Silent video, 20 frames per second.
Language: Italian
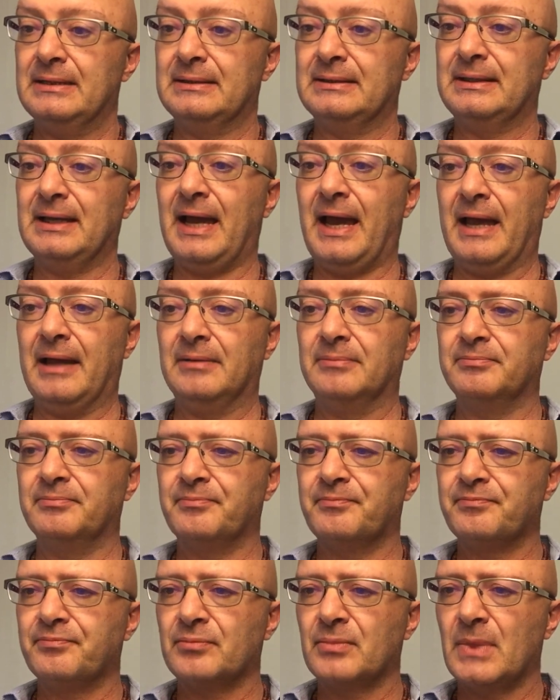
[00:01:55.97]

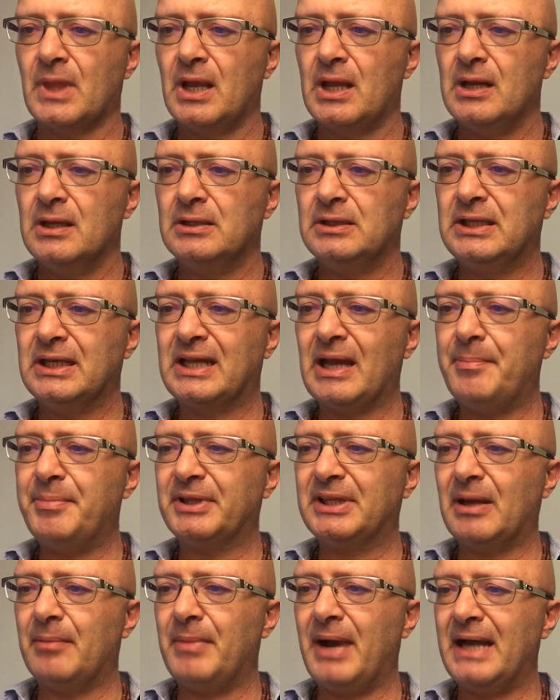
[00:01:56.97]
Tre, Ti
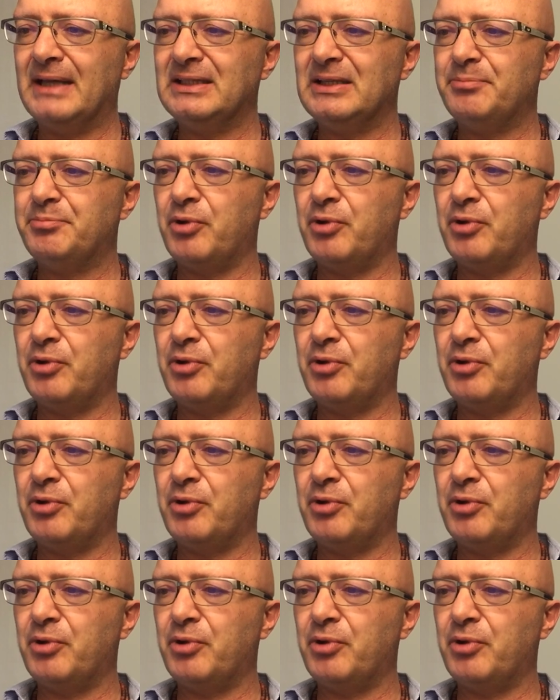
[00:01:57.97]
capita mai di